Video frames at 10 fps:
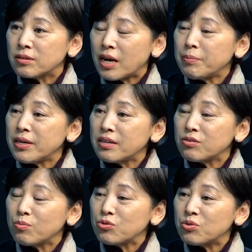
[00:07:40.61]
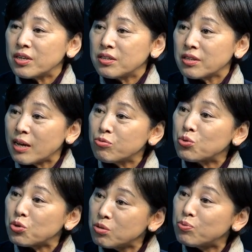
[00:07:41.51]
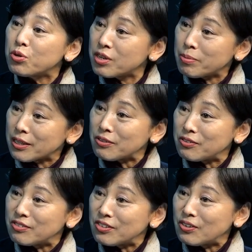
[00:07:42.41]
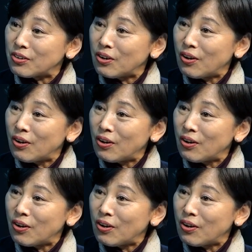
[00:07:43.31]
가맹점주들한테 다 무조건 2% 이상 받았거든요. 네.